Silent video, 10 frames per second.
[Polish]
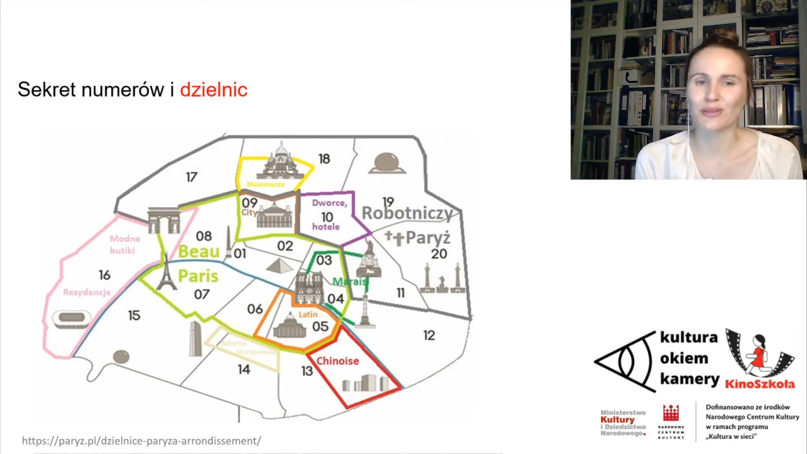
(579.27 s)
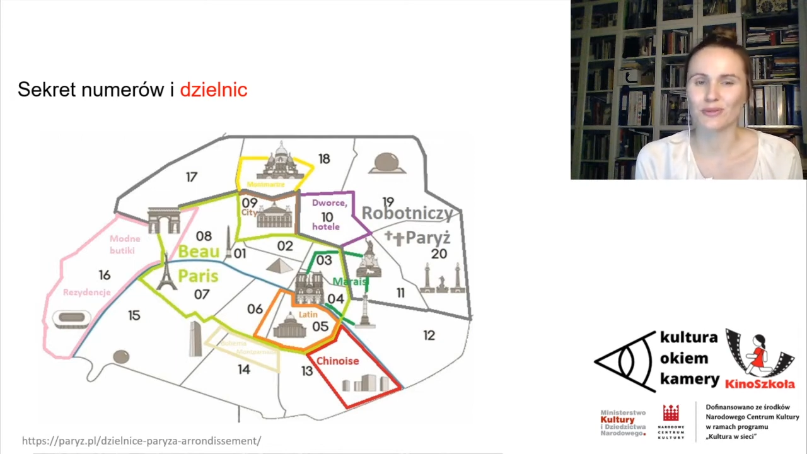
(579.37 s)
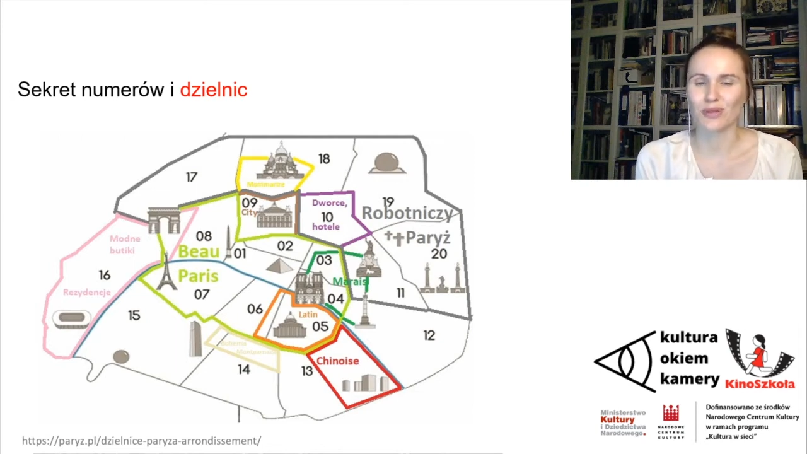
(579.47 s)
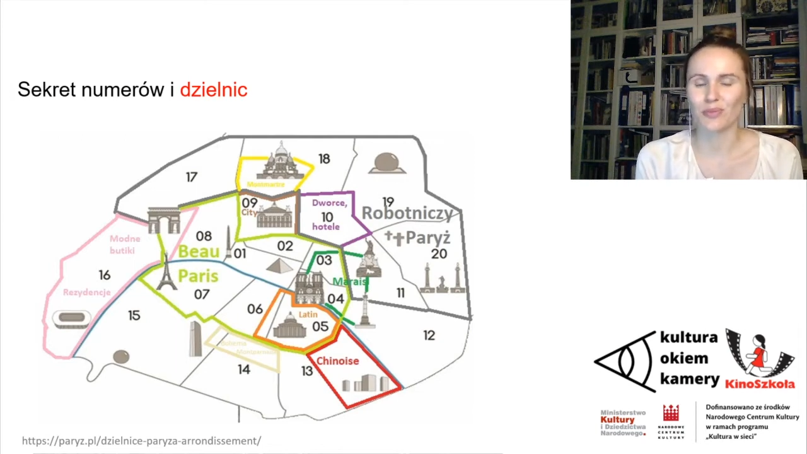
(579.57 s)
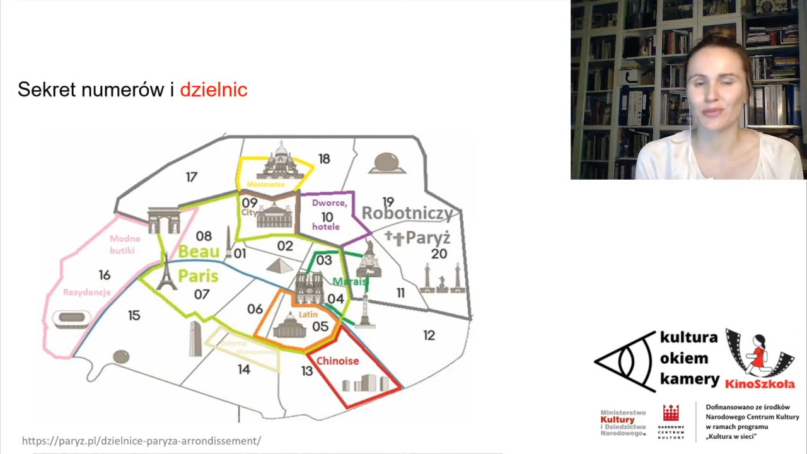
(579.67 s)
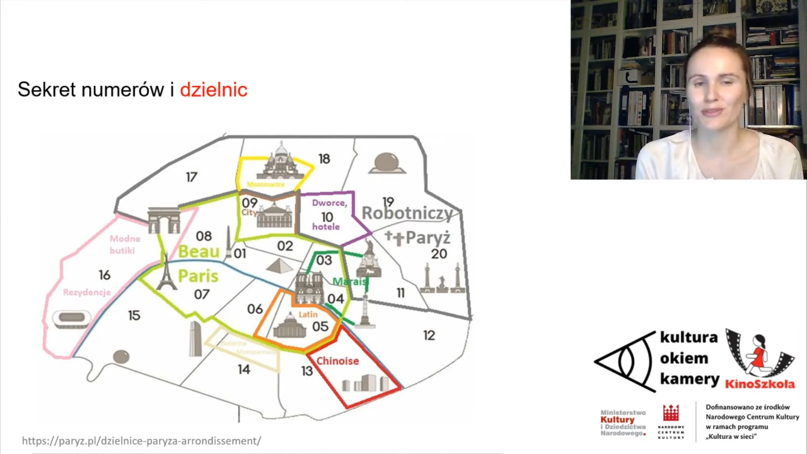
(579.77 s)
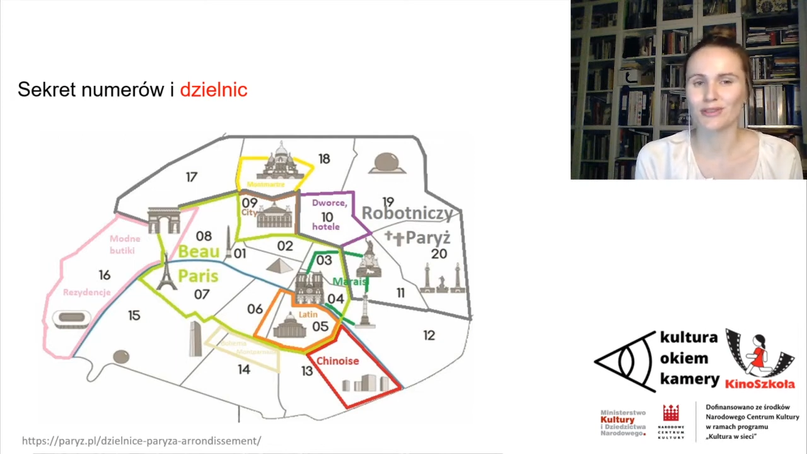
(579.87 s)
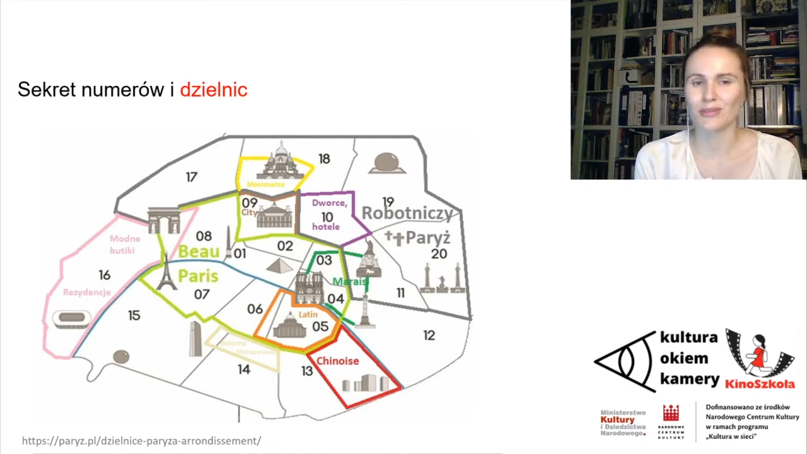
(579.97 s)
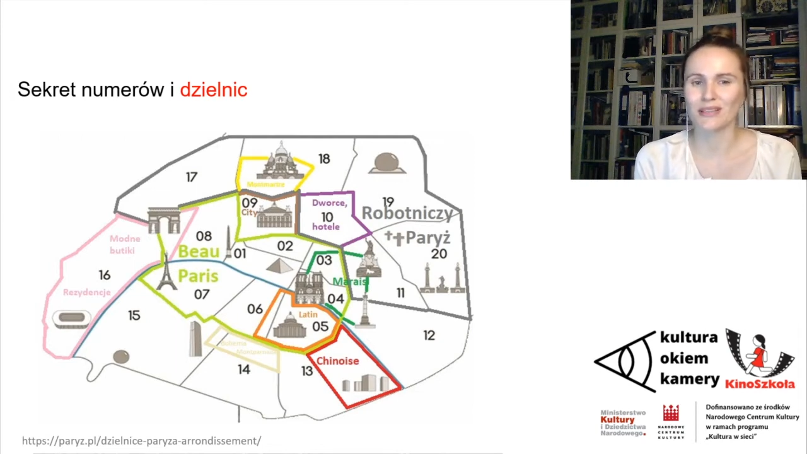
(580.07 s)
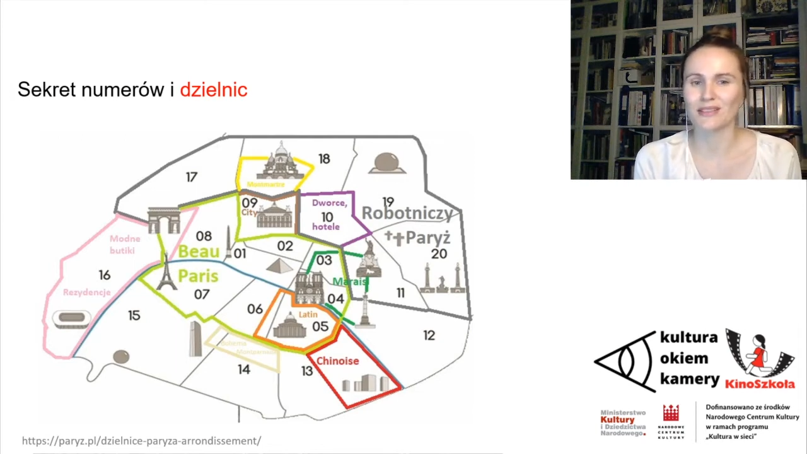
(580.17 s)
która pod
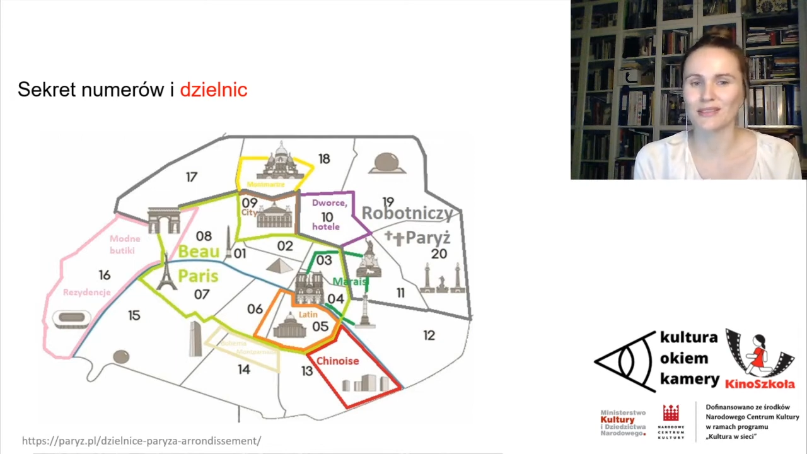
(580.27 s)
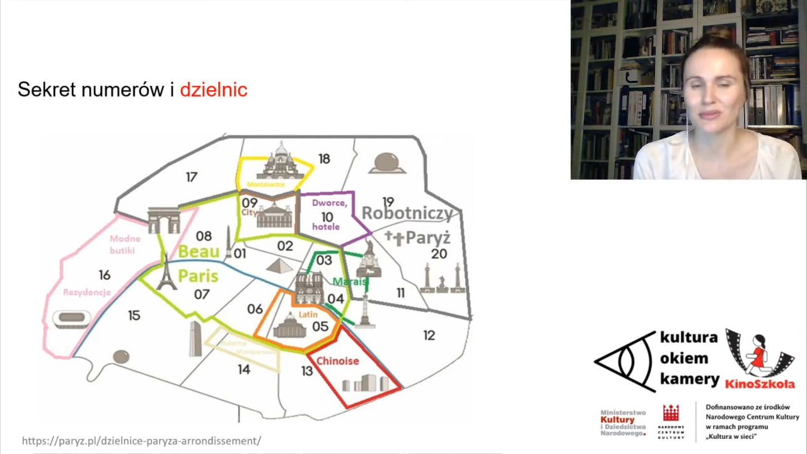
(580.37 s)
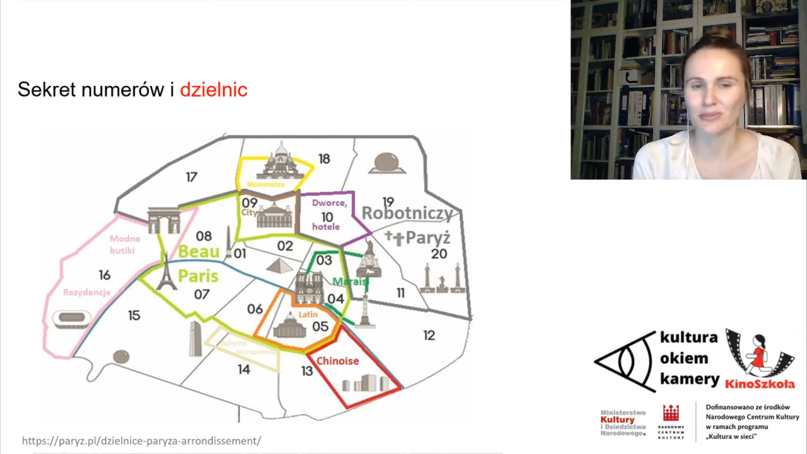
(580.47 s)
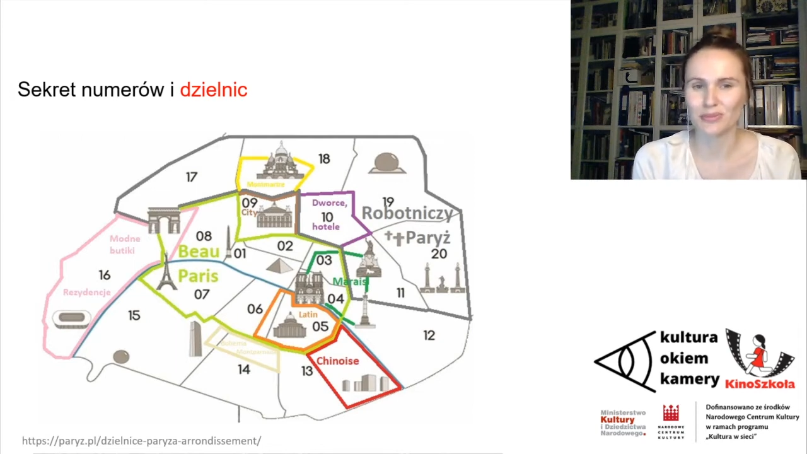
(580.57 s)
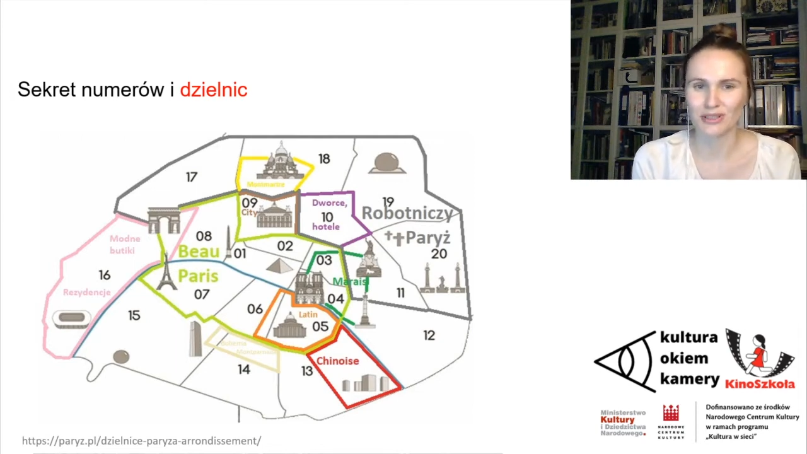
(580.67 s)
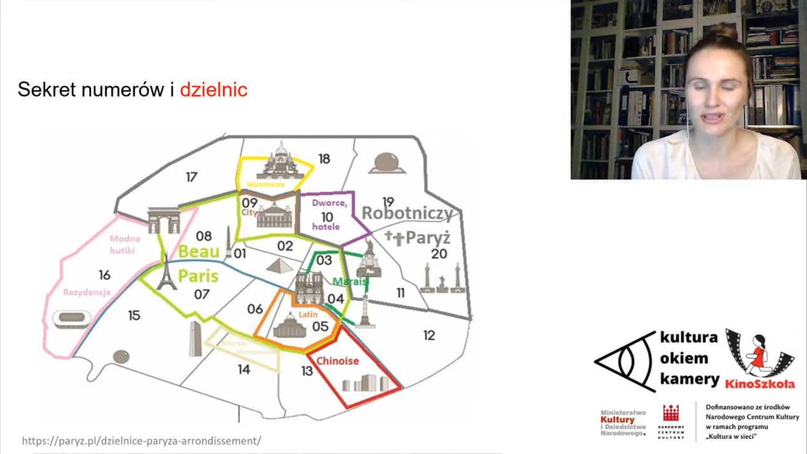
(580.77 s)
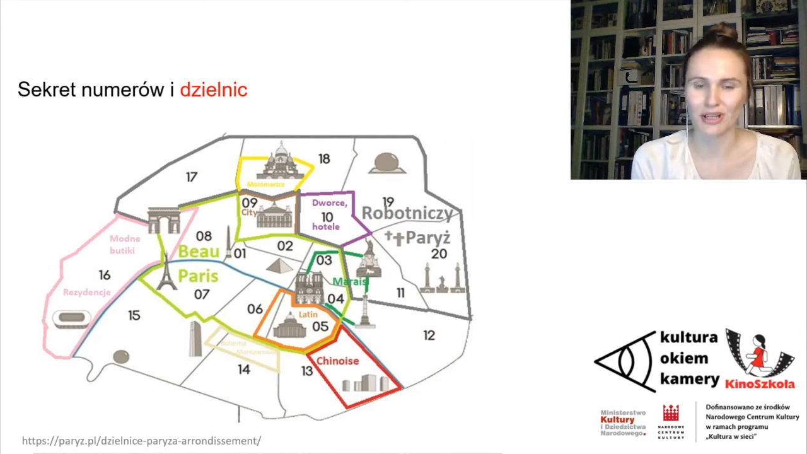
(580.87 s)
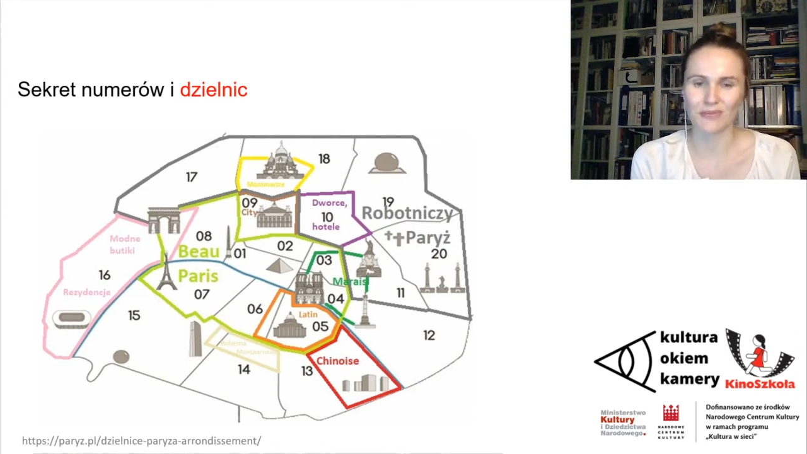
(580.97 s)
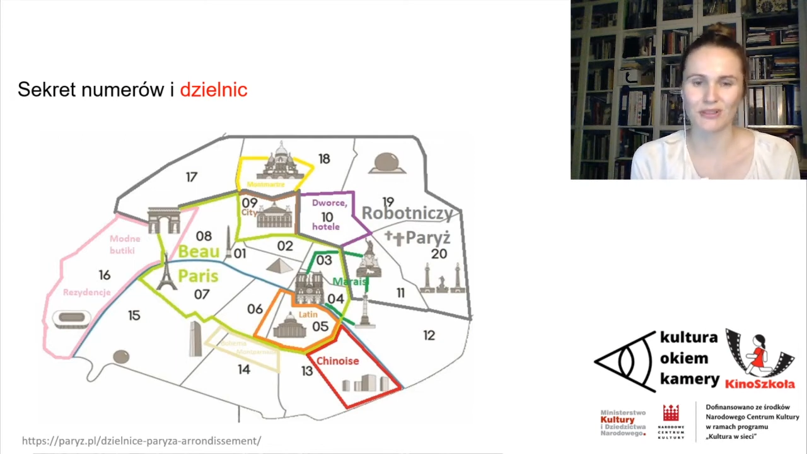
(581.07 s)
tym adresem mieszka.